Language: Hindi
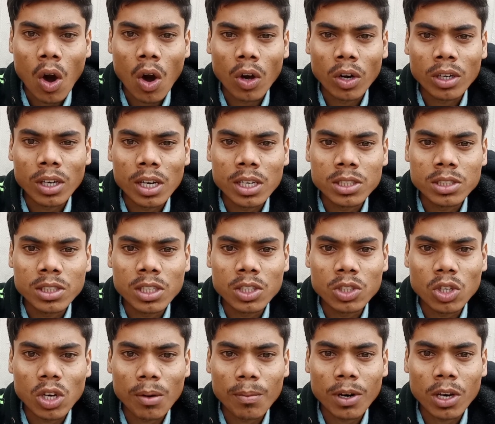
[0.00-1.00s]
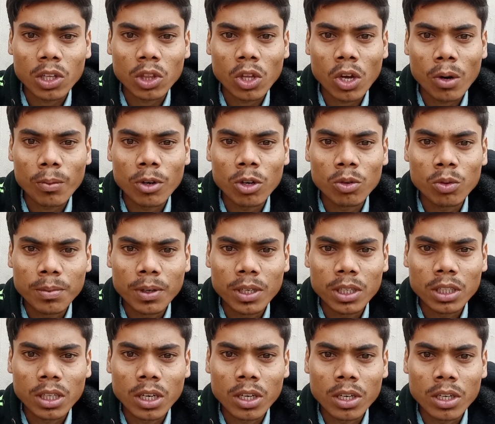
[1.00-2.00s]
और गई ये जो हमारा तोफ़ है वो
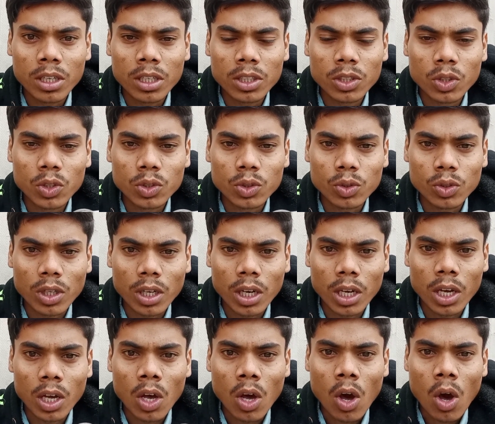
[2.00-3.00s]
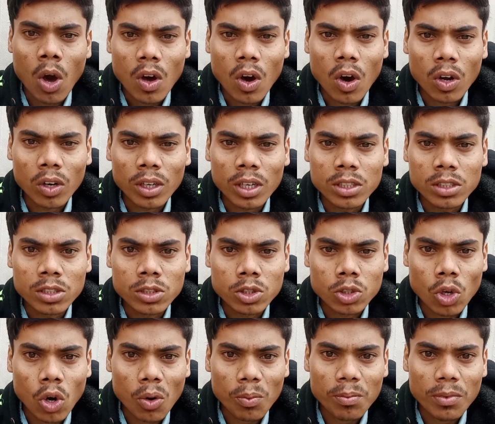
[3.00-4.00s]
बनकर रेडी हो चुका है और गई इस
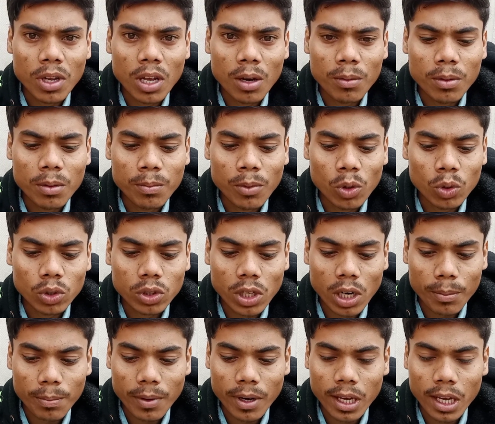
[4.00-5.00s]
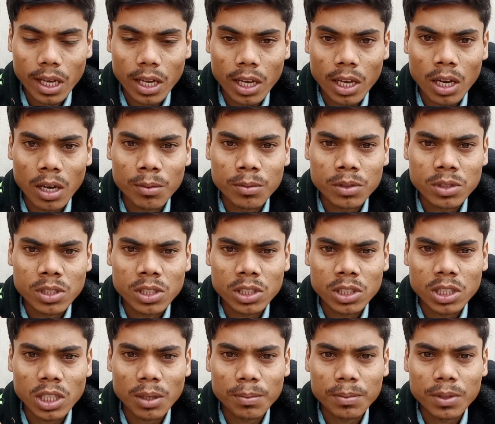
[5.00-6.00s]
तोप ने हमें बहुत तड़पाया है अब इसकी
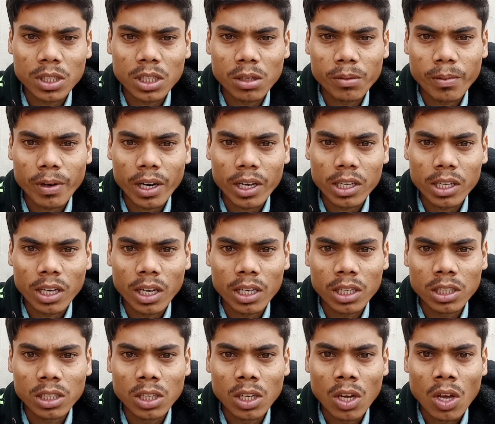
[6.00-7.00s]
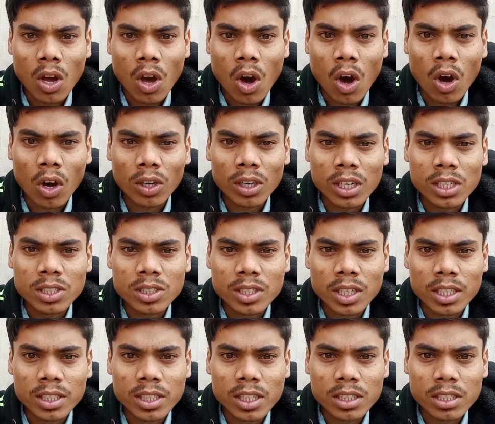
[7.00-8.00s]
तड़पने की बारी आई और गई
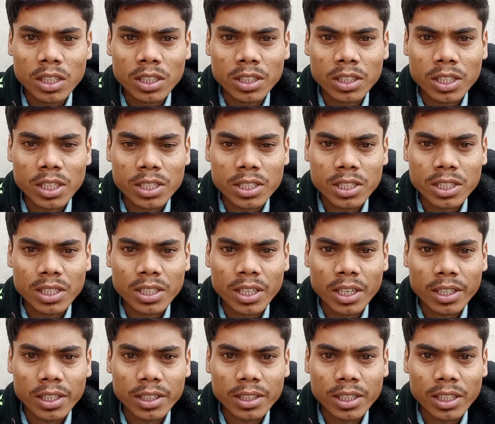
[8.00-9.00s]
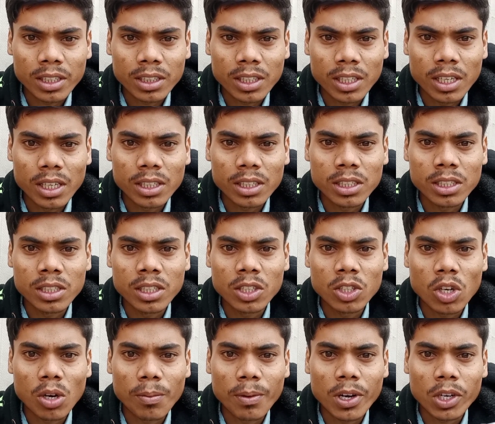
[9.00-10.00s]
चलिए इसे टेस्टिंग करके देखते हैं कि ये
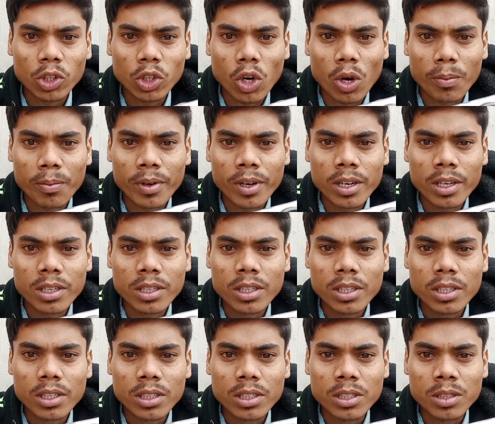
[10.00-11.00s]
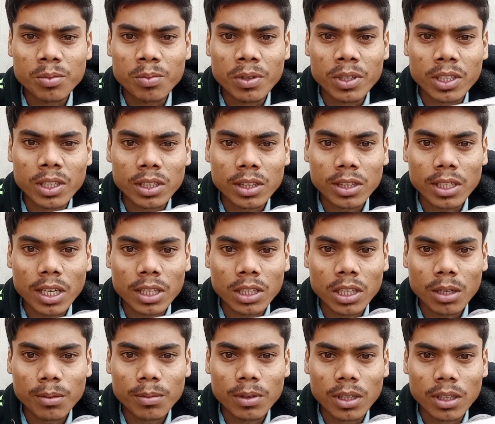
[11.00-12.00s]
जो हमारा तोफ़ है इसमें कितना
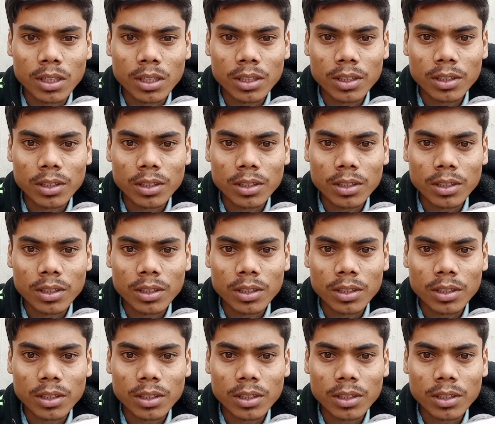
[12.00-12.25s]
दम है